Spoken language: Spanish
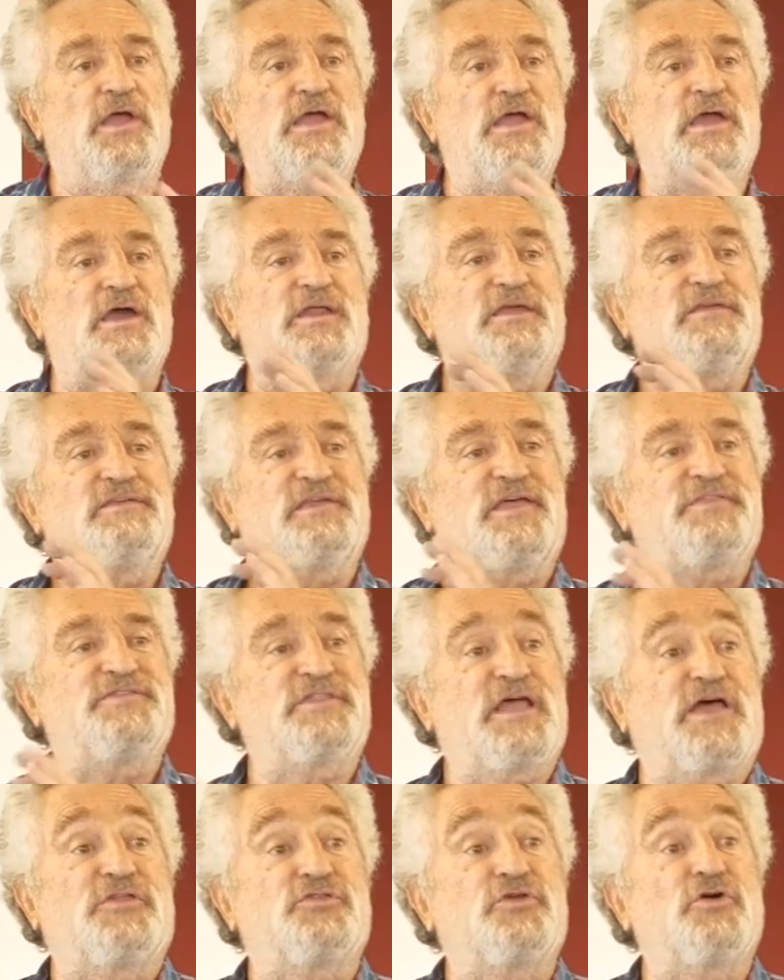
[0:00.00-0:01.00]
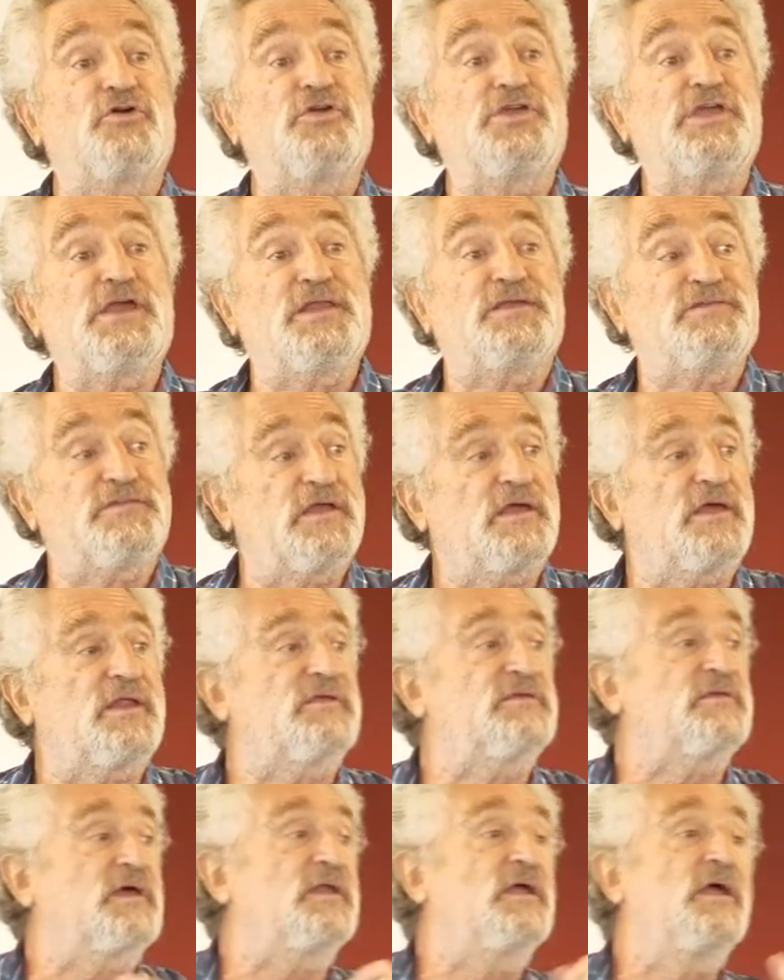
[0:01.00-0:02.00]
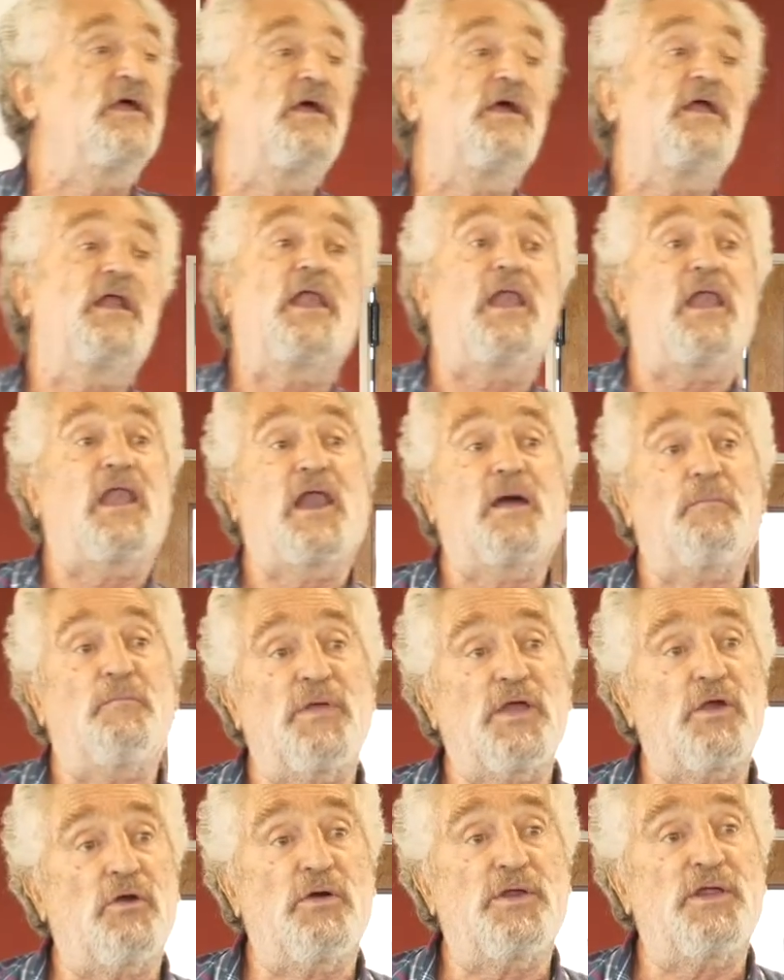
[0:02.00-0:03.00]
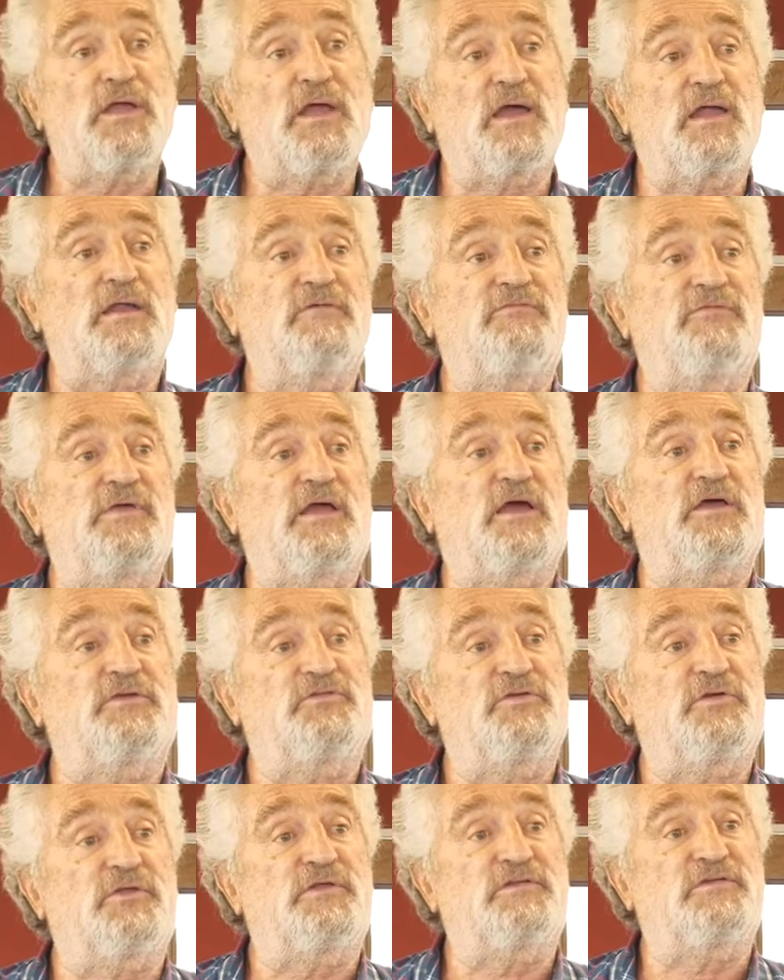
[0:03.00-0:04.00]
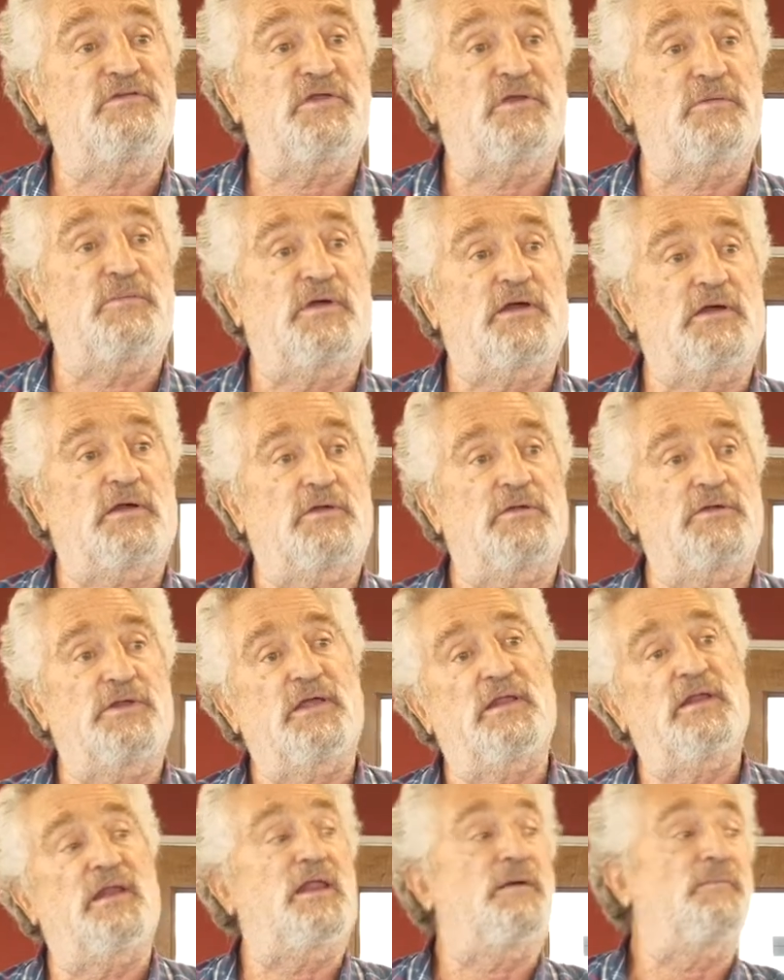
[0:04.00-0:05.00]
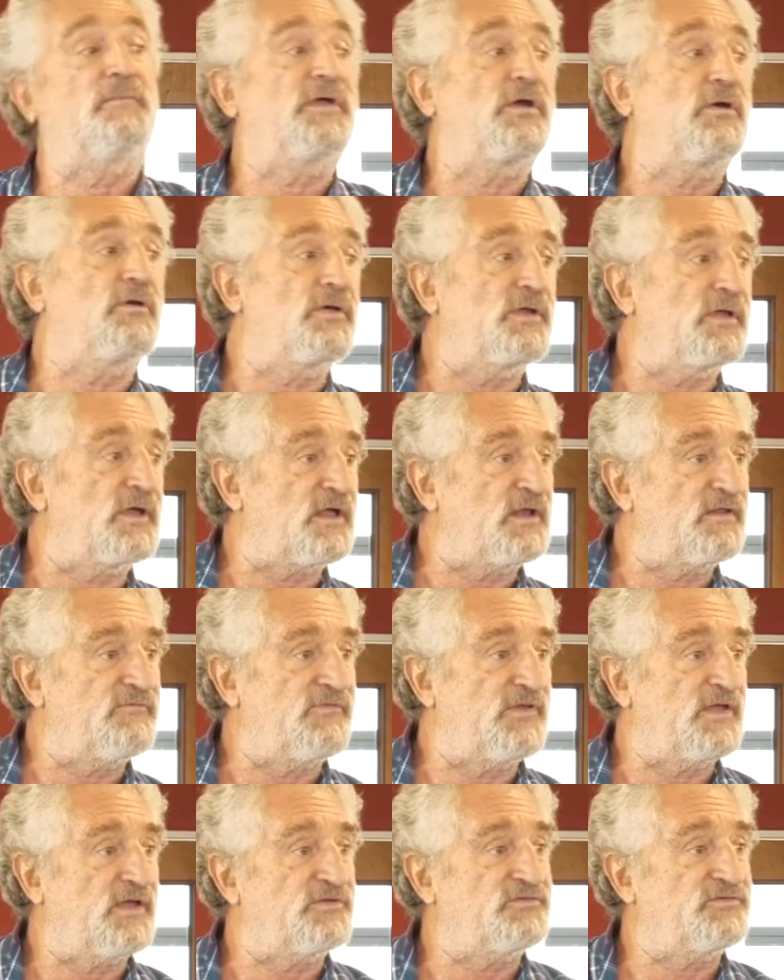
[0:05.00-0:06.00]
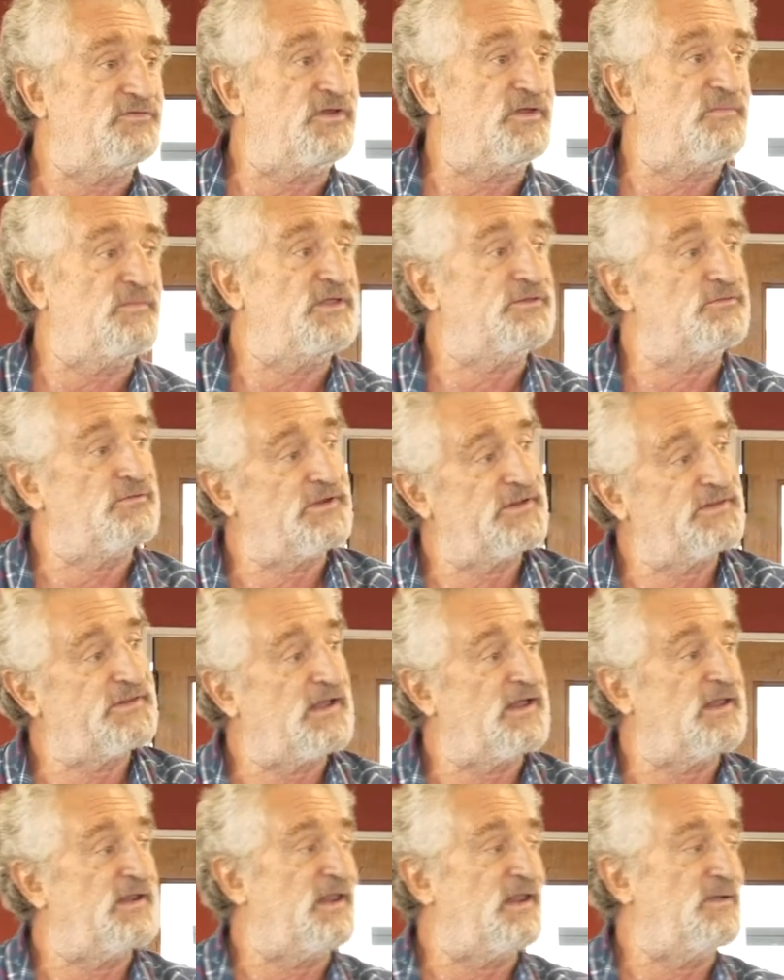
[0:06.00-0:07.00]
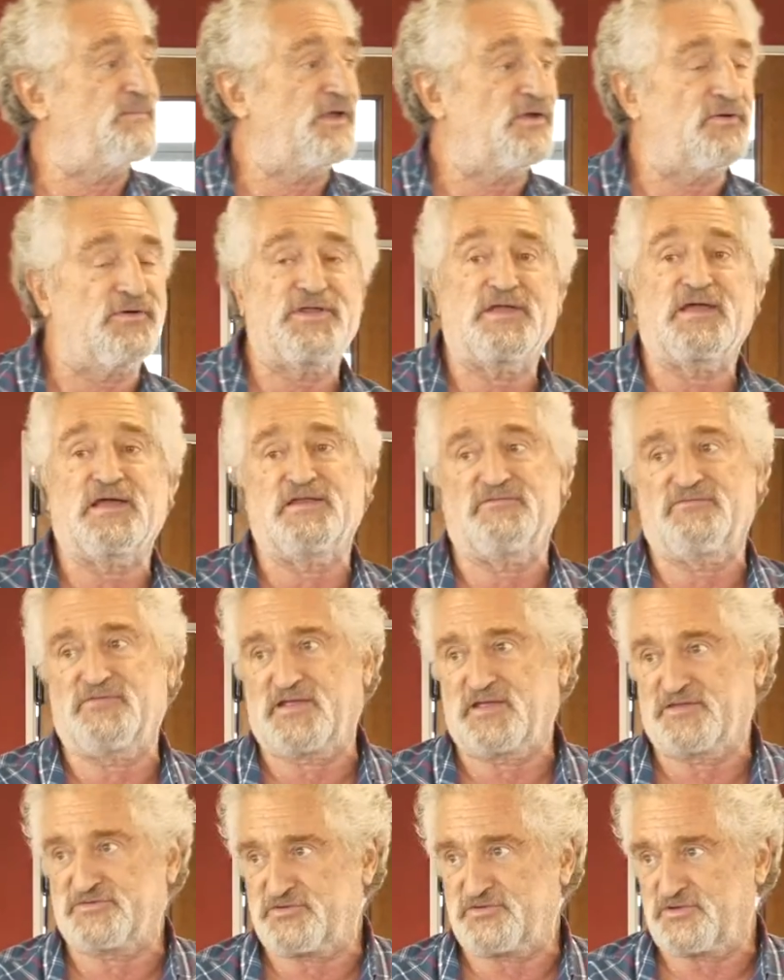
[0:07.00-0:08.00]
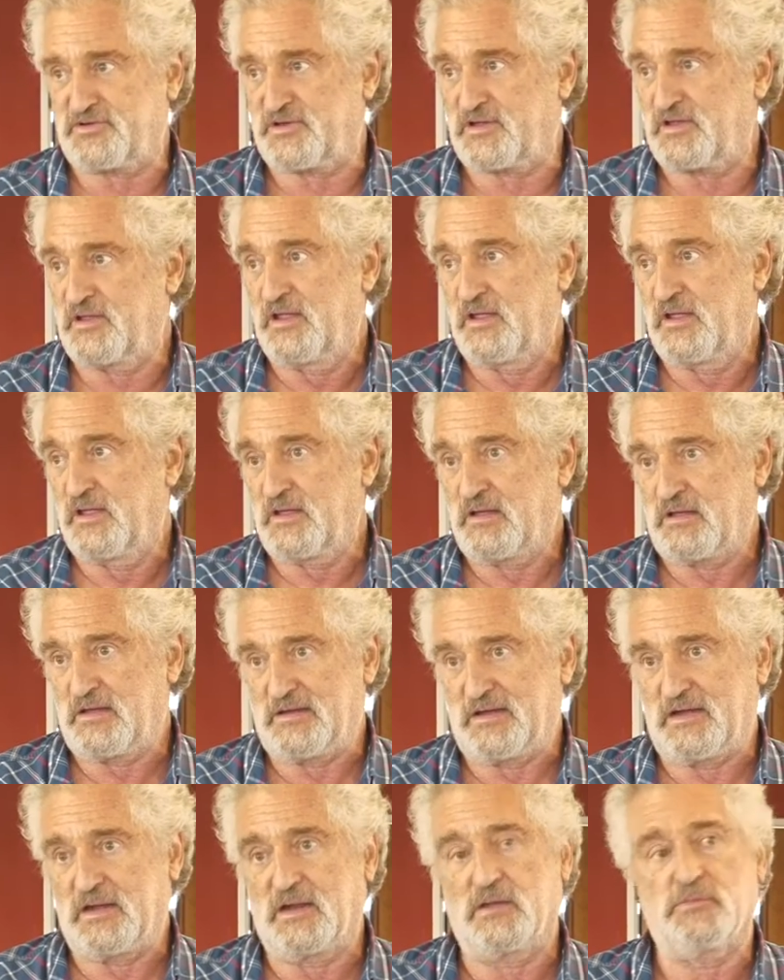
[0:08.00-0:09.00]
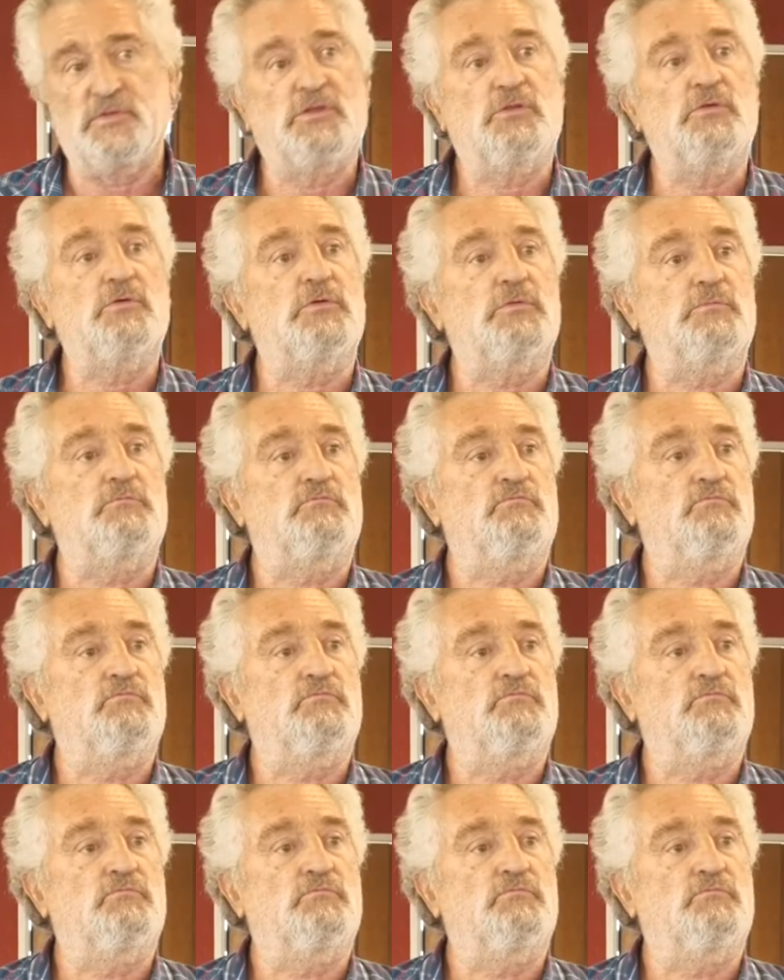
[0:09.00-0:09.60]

Ingresan tanto. ¿Quiénes ingresan? las mejores calificaciones en el Baccaloré, las mejores calificaciones en maturidad, las mejores calificaciones en el abitur.